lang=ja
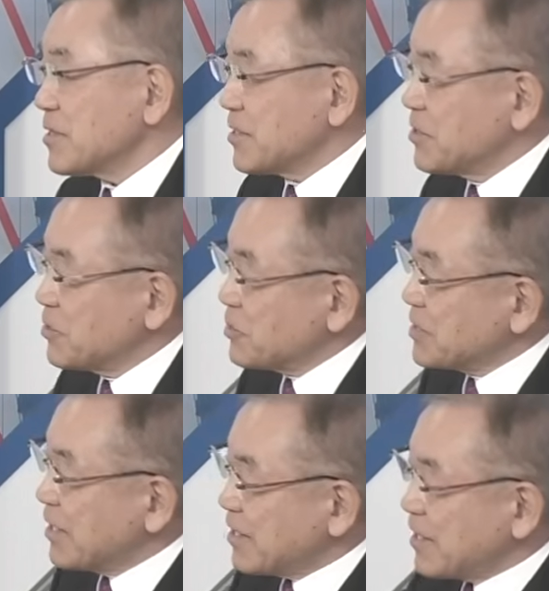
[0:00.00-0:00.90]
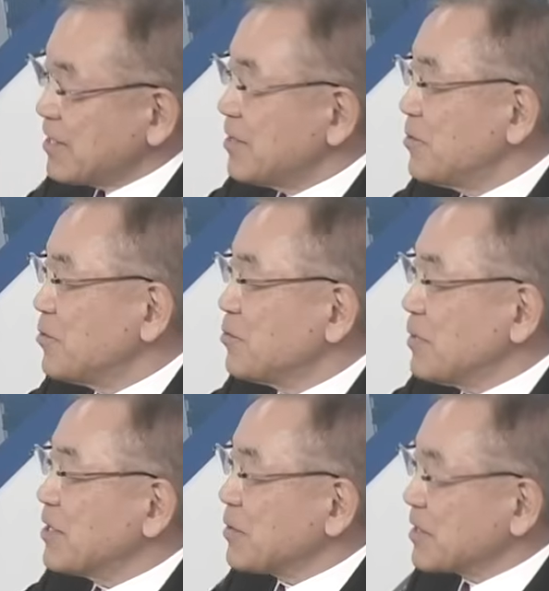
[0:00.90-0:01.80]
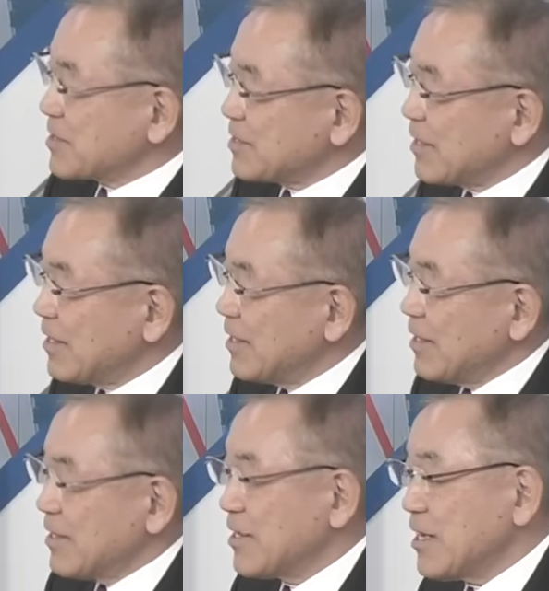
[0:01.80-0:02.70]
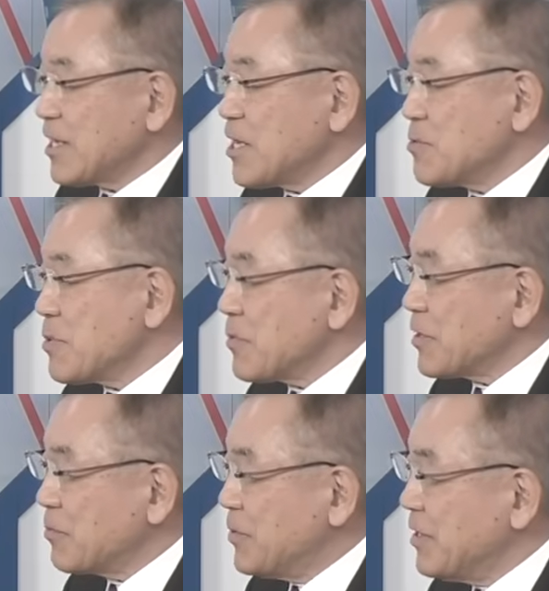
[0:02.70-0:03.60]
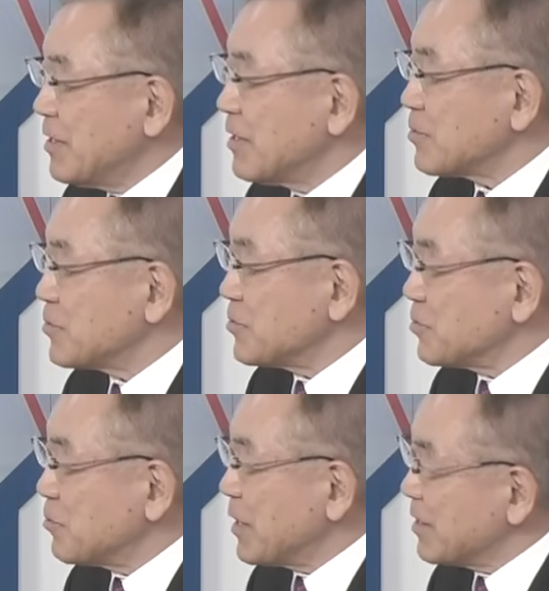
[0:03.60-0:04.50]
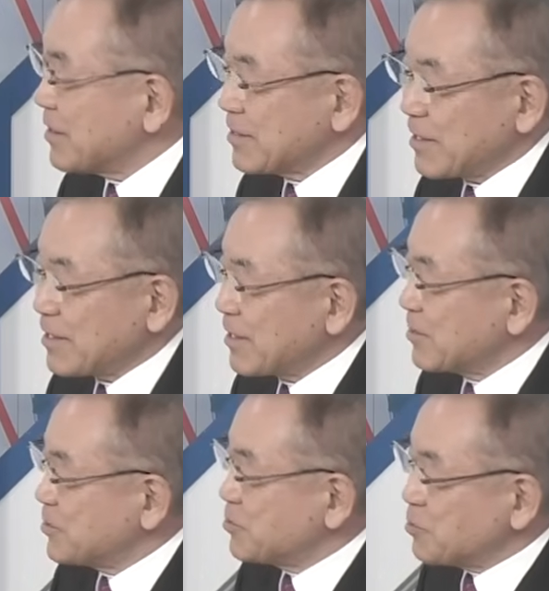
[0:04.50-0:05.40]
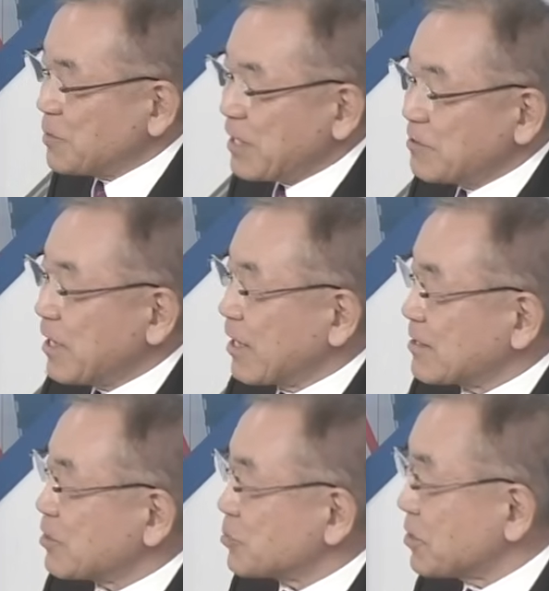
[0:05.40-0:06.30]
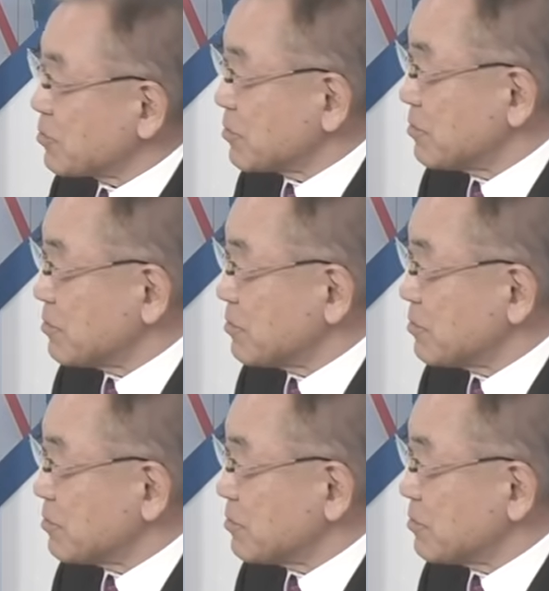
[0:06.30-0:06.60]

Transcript: 史上最高値まではですね、だいたい今まで PR15 倍だったから15倍ぐらいが妥当だろうっ